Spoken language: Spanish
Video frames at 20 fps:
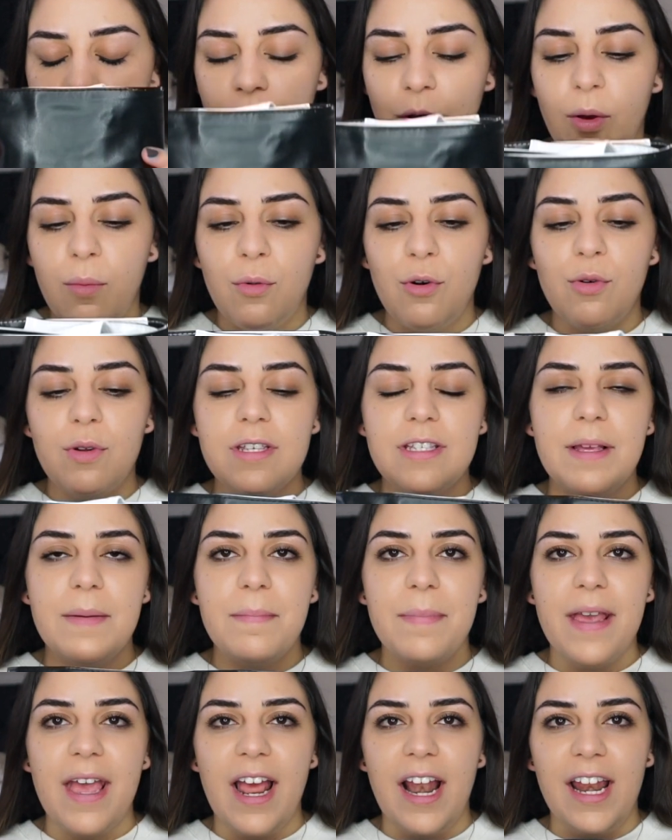como no es de
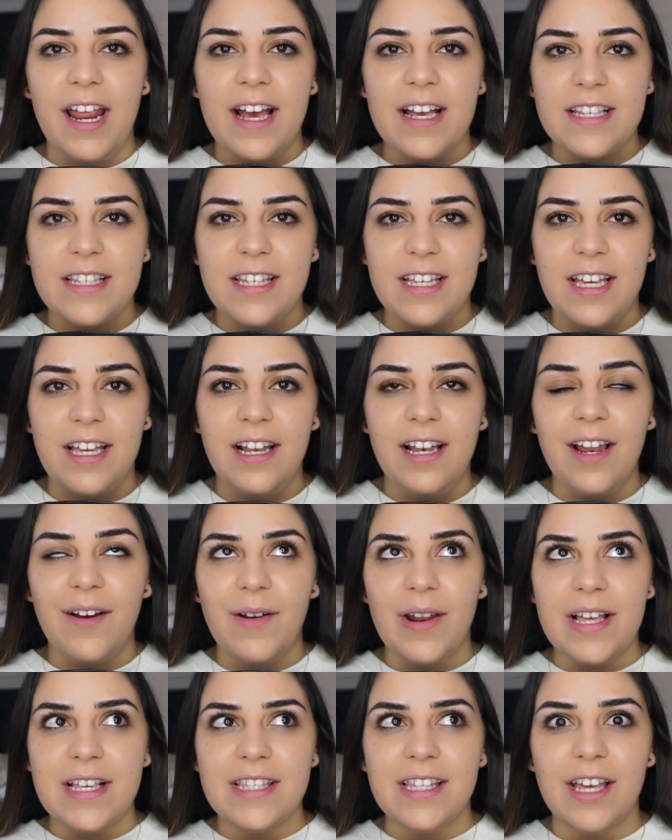piel y así, la
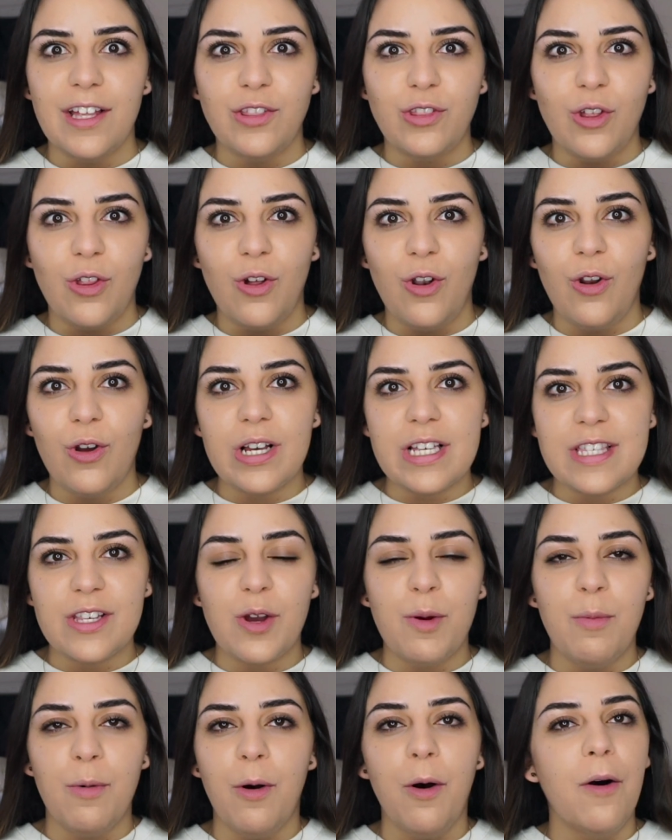verdad es que todo lo que es
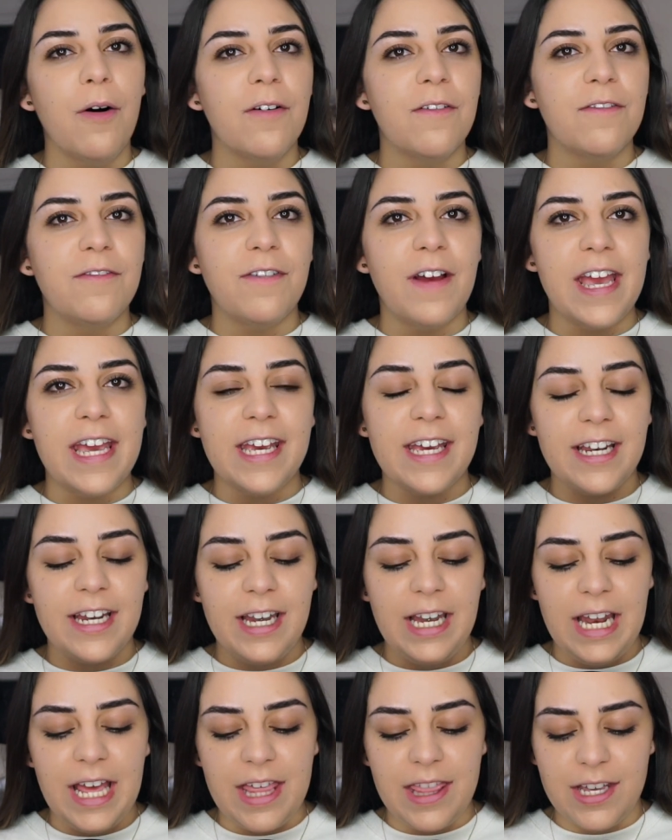como fake
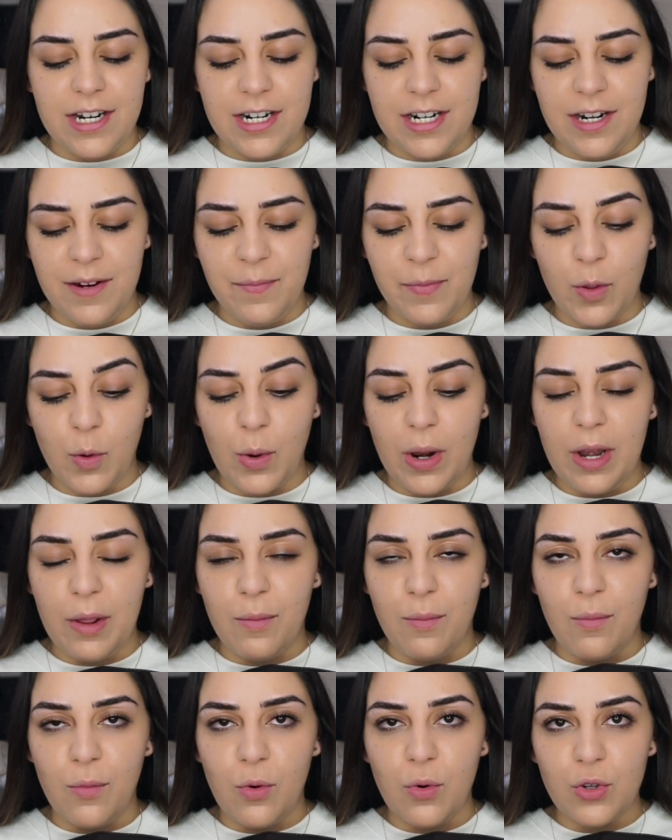leather huele
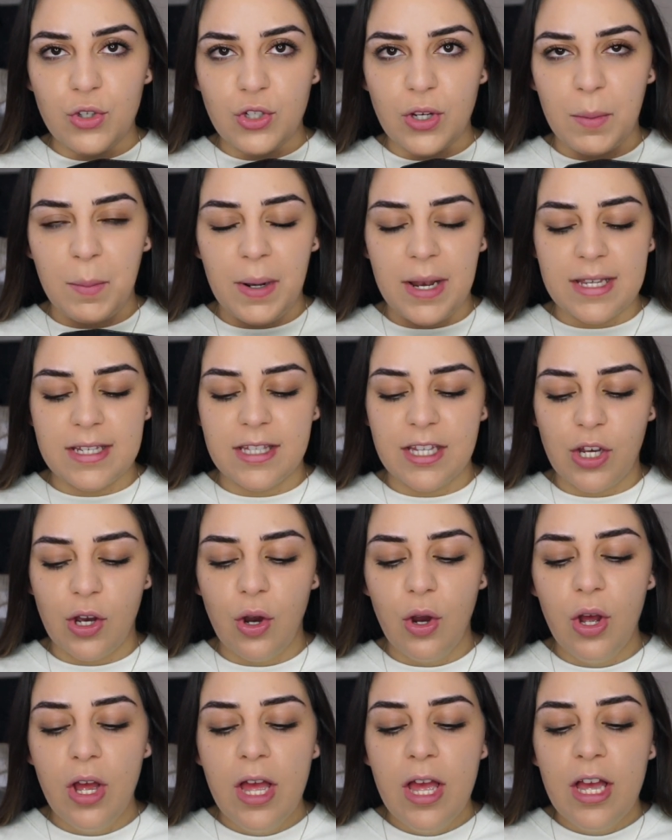mucho a
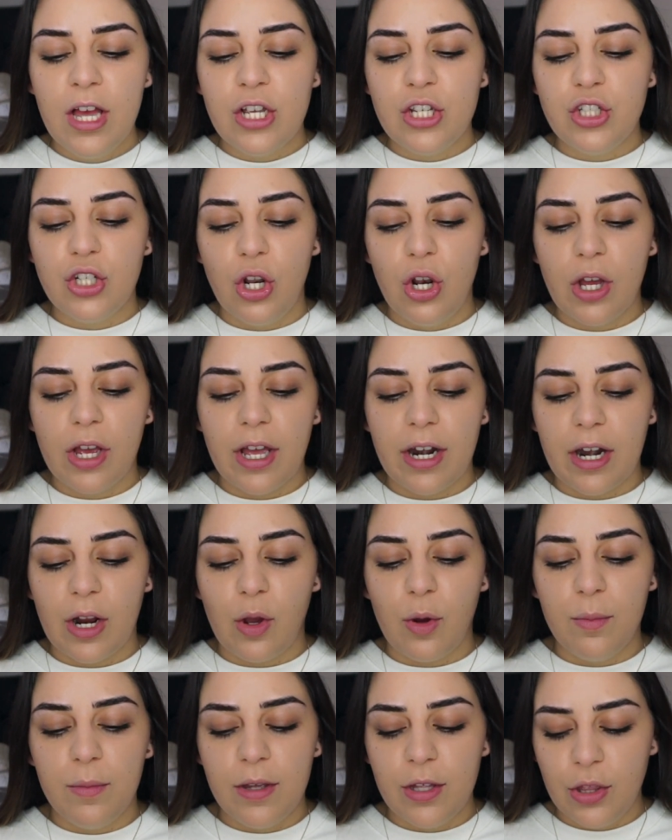plástico. Yo lo que
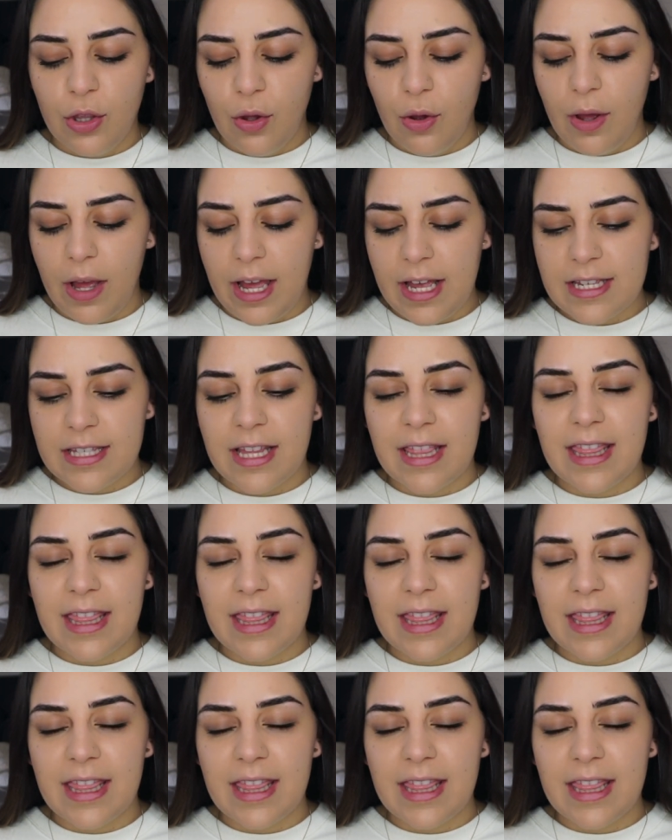recomiendo es